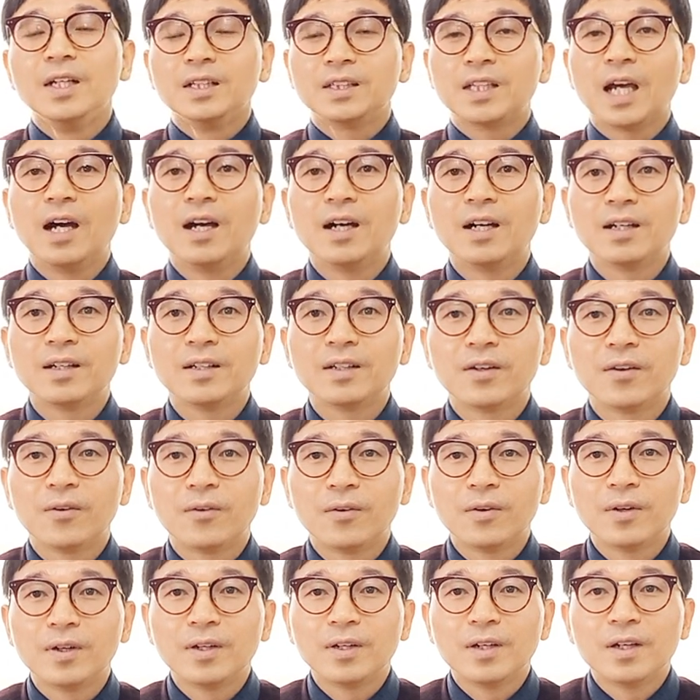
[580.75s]
자,
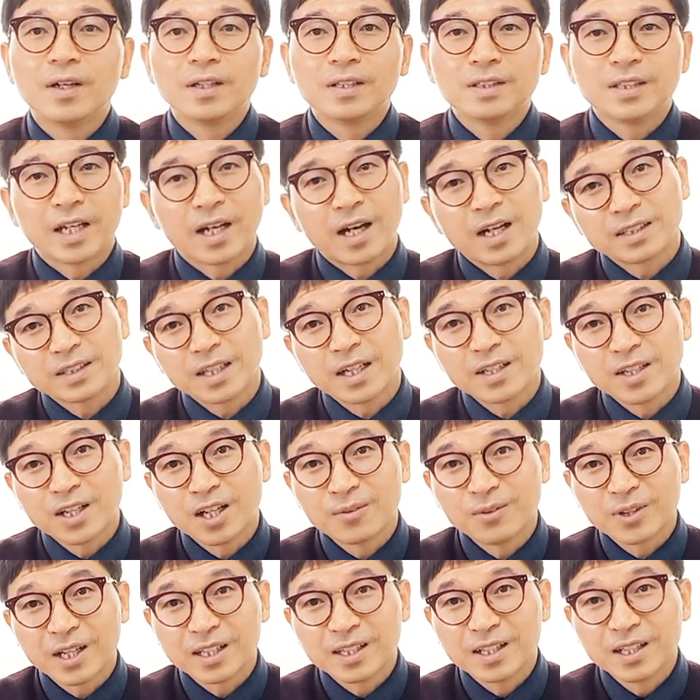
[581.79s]
제가 항상
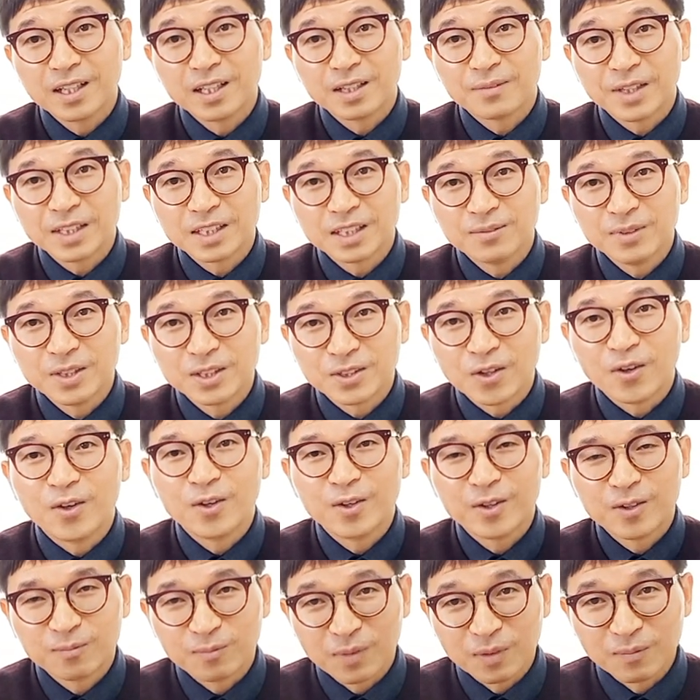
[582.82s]
여러분께 드리는 말씀이 있죠.
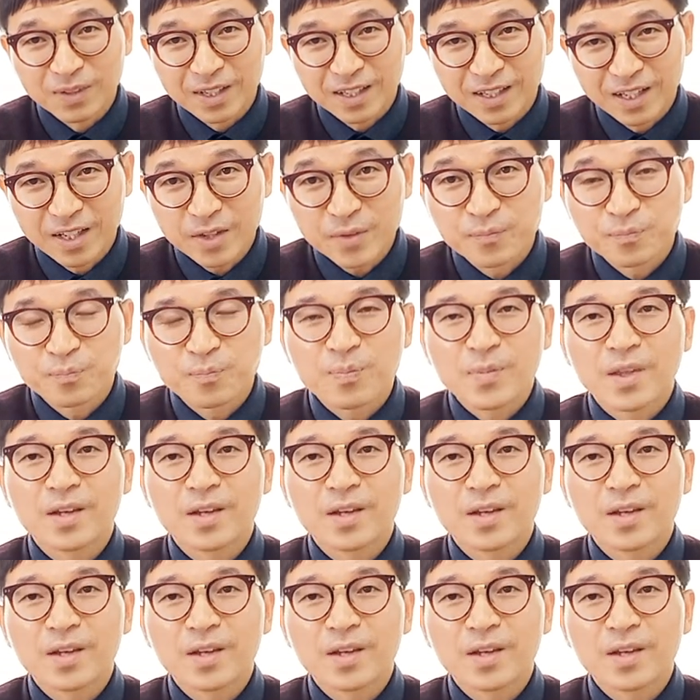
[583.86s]
뭡니까?